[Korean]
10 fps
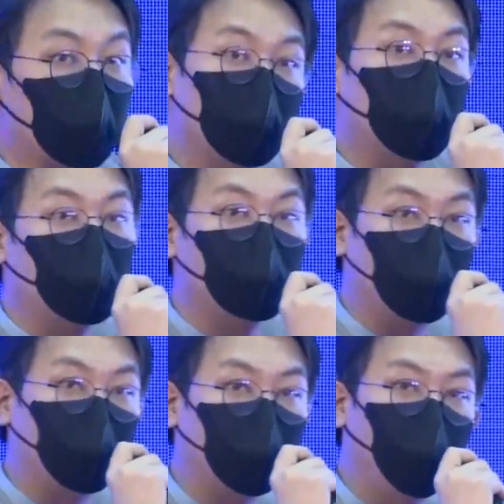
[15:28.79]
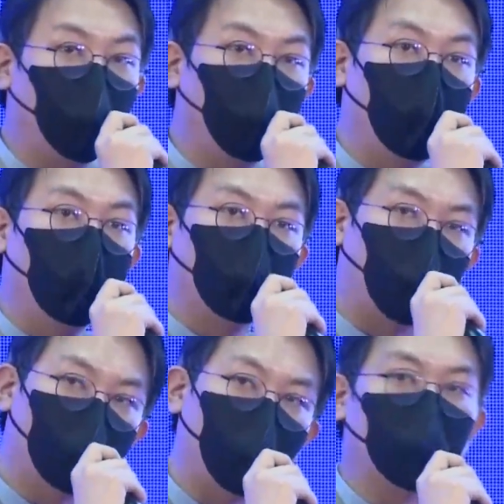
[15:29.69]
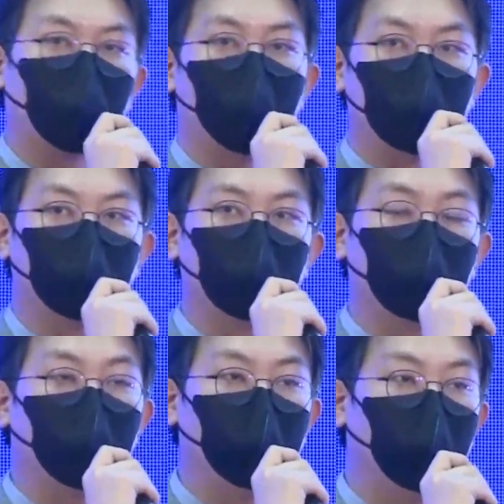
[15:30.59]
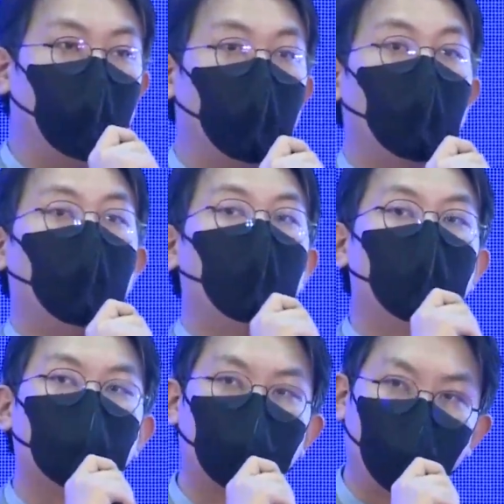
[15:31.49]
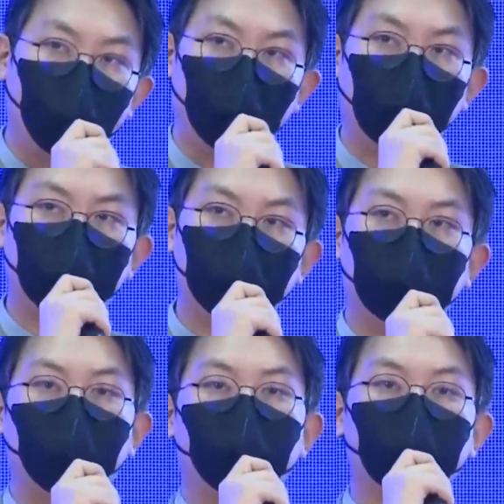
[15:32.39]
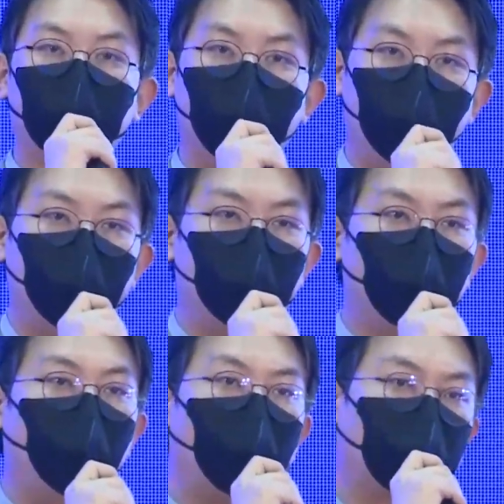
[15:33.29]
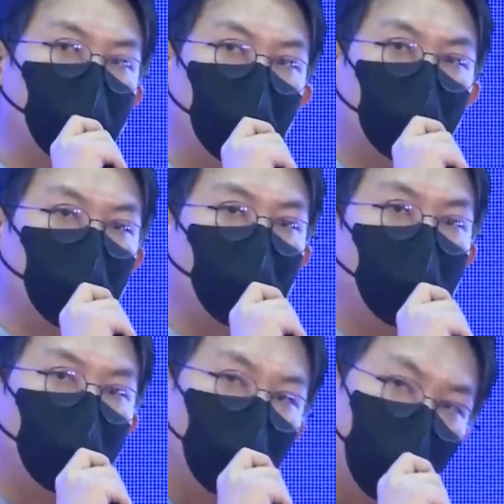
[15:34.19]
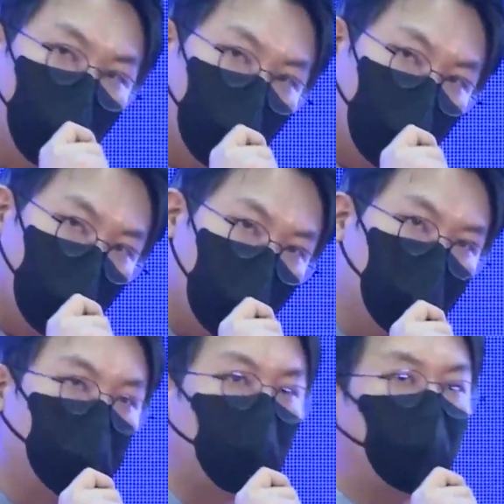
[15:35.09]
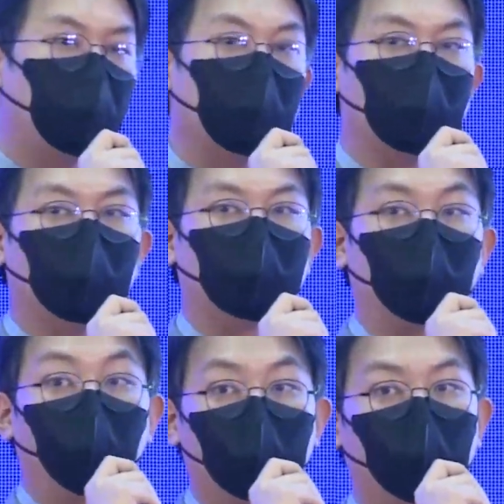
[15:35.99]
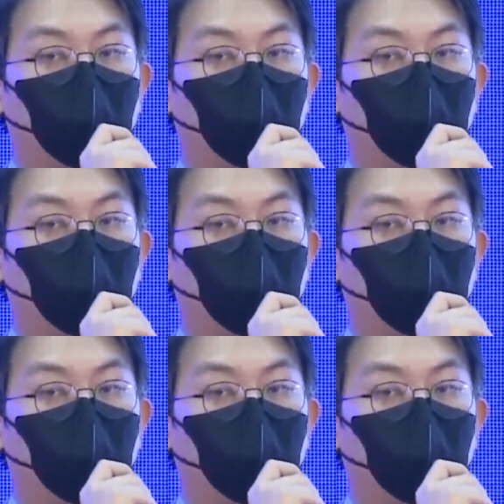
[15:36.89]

저장을 하는 단계고 더 정확히 말씀드리면 스토리지 분산형 사업을 확장하기 위한 인프라를 닫고